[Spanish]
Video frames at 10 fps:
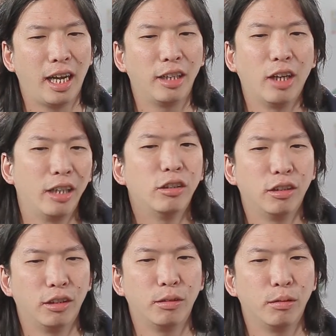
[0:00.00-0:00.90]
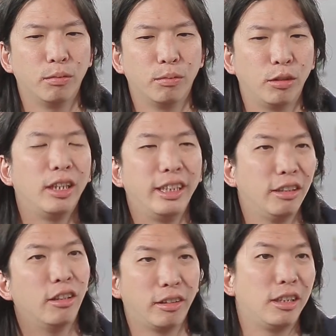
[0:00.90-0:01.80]
algo muy
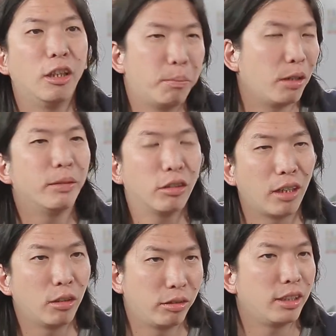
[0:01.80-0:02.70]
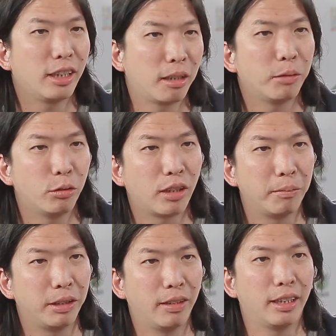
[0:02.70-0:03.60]
lindo de cine, o por lo menos el cine que me gusta a
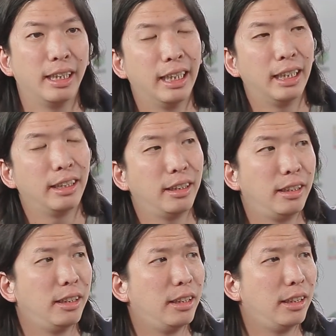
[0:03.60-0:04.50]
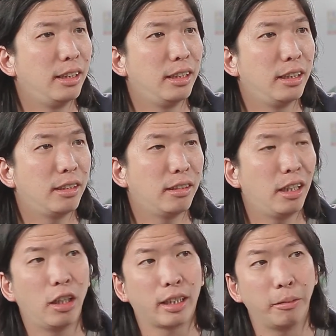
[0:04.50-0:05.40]
mí ver. Y sí,
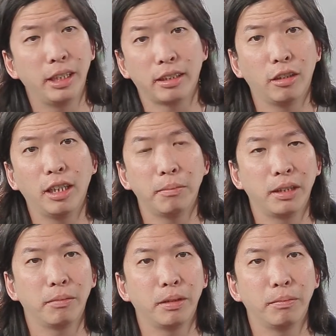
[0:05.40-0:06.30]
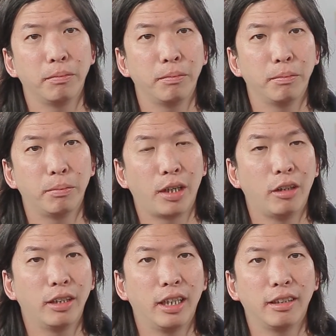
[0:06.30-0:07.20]
las que vi hasta ahora me por
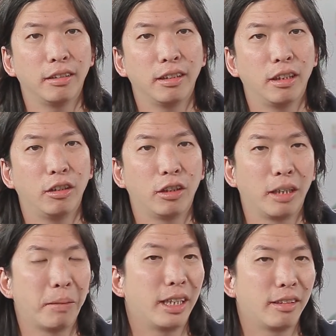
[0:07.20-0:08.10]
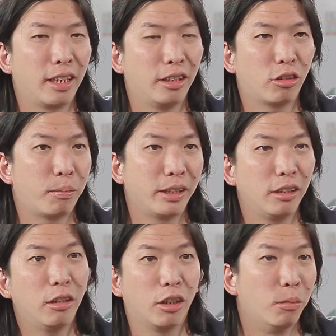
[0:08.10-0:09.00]
ahora lo que más quedé
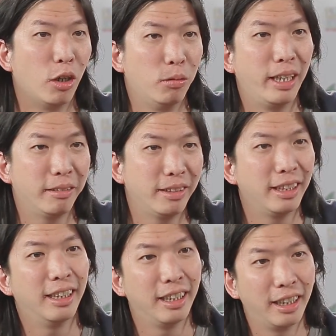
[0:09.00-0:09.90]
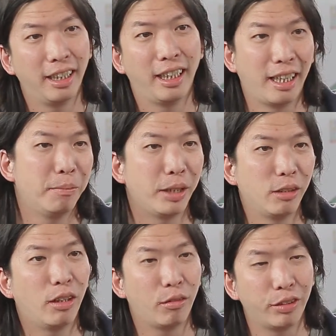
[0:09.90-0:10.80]
sorprendido es con Homeland, la
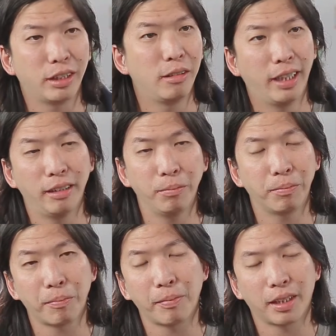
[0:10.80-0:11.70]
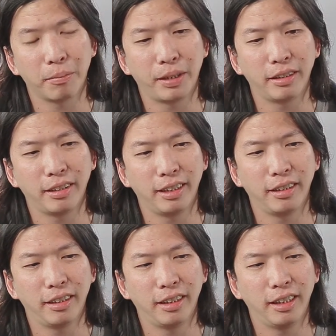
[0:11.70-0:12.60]
película del festival. Parece,
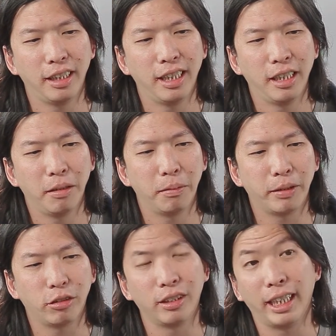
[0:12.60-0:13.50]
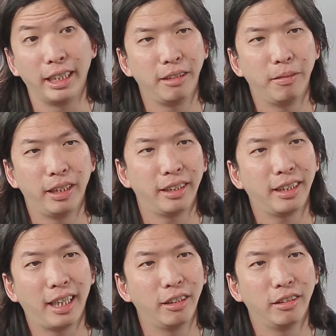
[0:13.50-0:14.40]
pareció increíble,
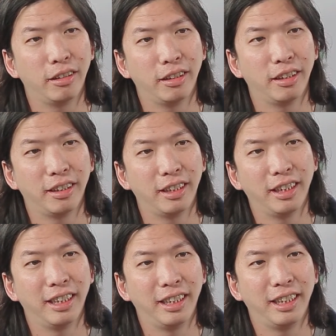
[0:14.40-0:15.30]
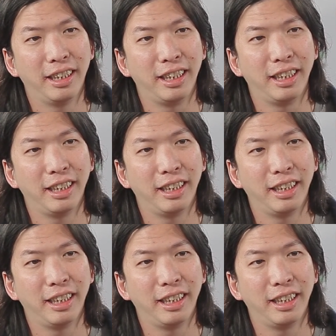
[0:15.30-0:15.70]
algo eh,